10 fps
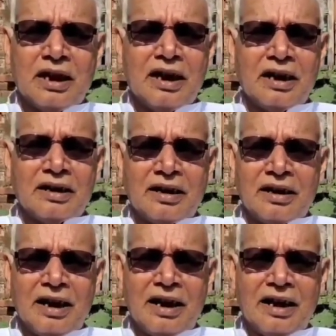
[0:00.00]
साकार
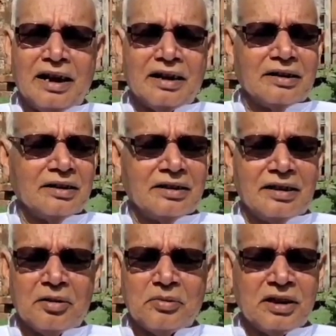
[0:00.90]
कर रहा है
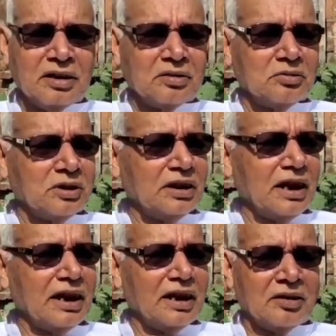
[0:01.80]
इतना मेहनत
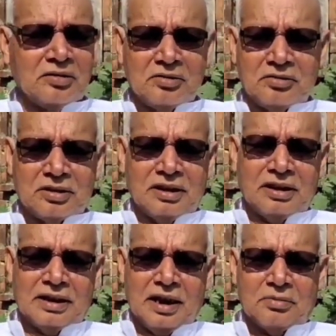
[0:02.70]
किया है
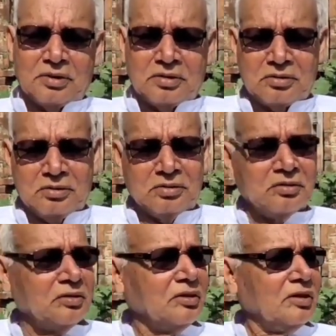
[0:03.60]
उसके हिसाब से
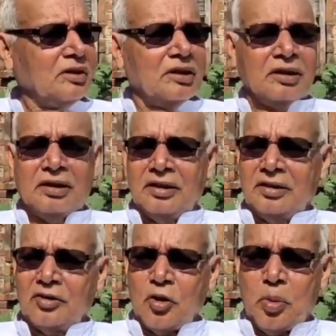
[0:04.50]
उसको
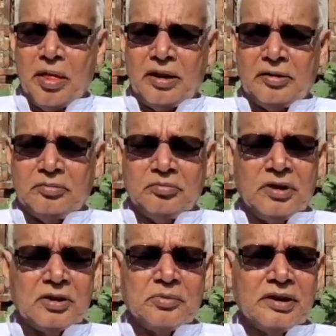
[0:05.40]
कैसे थे बचपन से
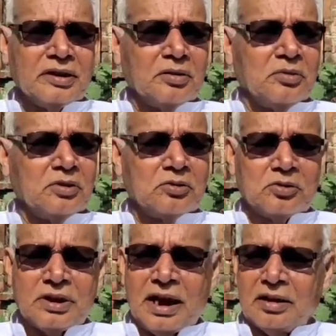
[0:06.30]
सुशांत बचपन से
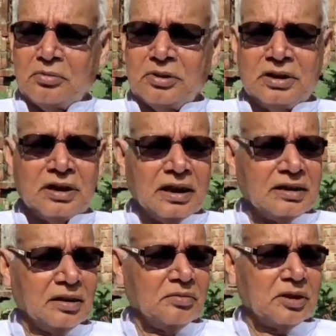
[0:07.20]
बहुत कुशागर बुद्धि
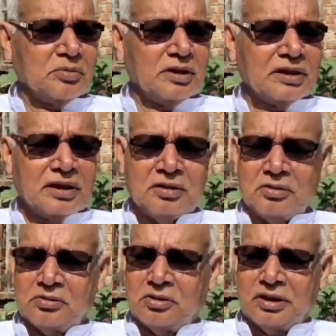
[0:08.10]
का था बचपन से
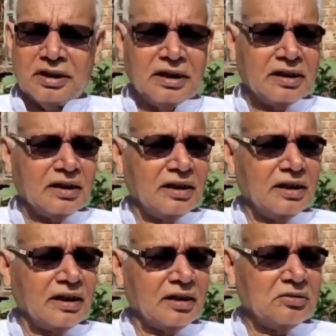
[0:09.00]
ही उसको क्रिकेट
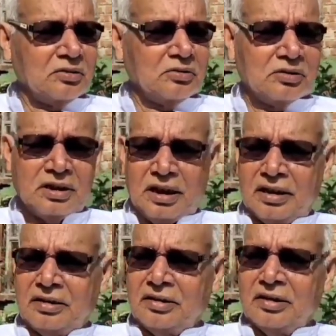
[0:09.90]
खेलने का जुनून
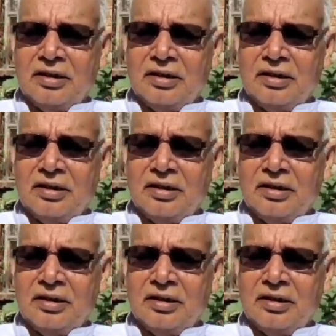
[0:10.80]
था